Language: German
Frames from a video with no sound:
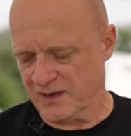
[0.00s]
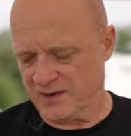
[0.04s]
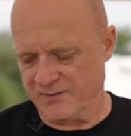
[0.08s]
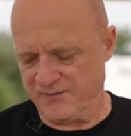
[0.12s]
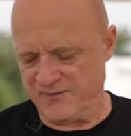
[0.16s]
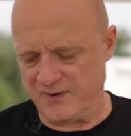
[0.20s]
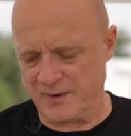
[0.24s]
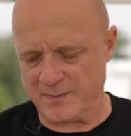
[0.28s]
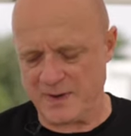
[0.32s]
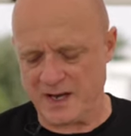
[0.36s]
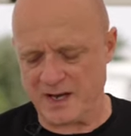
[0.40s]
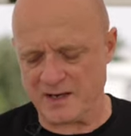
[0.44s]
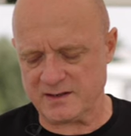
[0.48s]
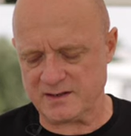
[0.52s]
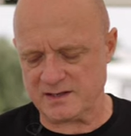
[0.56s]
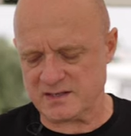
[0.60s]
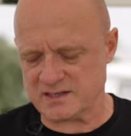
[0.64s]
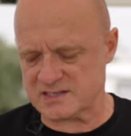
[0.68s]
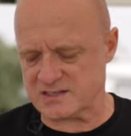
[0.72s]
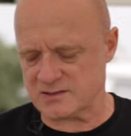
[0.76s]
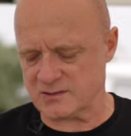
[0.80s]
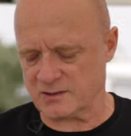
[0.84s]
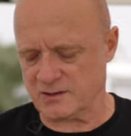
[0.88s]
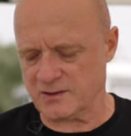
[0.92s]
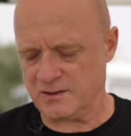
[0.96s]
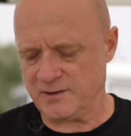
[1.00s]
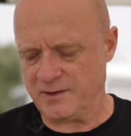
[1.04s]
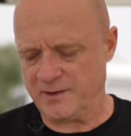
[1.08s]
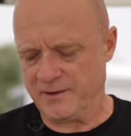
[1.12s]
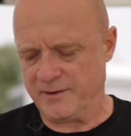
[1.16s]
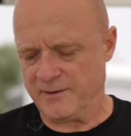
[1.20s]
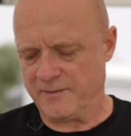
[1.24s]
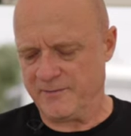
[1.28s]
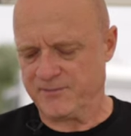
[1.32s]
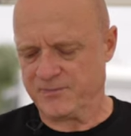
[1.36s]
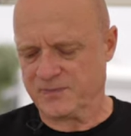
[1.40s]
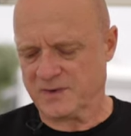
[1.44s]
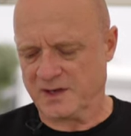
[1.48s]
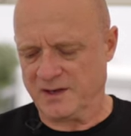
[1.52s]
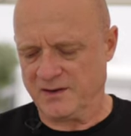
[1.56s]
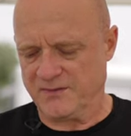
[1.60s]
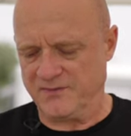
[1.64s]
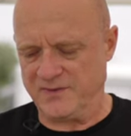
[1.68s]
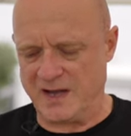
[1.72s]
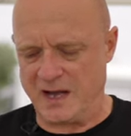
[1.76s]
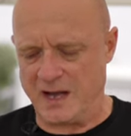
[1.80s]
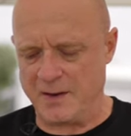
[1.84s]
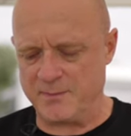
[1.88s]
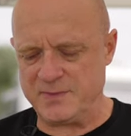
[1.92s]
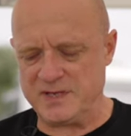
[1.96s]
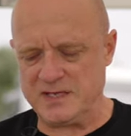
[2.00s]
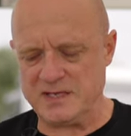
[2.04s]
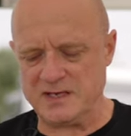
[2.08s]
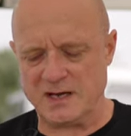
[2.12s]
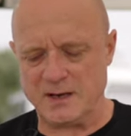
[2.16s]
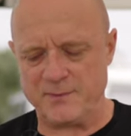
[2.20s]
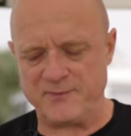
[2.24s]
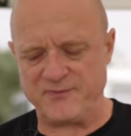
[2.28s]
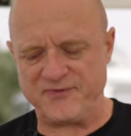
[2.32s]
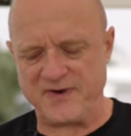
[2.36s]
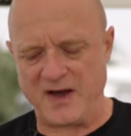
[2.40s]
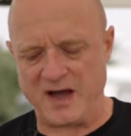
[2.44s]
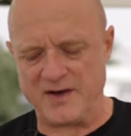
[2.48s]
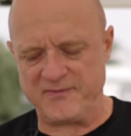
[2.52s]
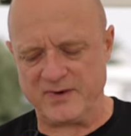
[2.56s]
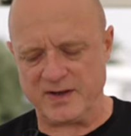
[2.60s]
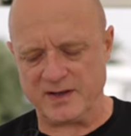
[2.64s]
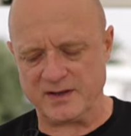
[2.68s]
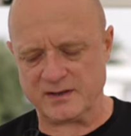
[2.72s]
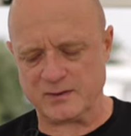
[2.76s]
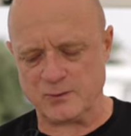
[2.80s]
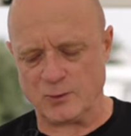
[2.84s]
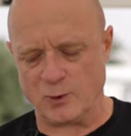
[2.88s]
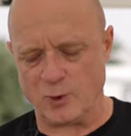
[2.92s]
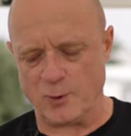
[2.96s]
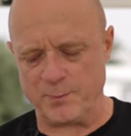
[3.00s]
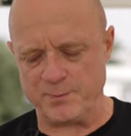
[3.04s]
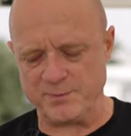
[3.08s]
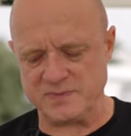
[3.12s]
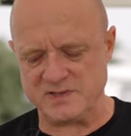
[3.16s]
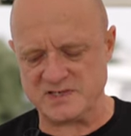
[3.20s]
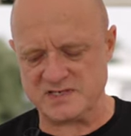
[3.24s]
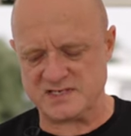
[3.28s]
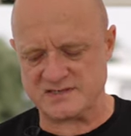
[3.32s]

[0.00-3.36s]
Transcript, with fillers: Wir machen das so, wir haben hier am Fahrwerk oben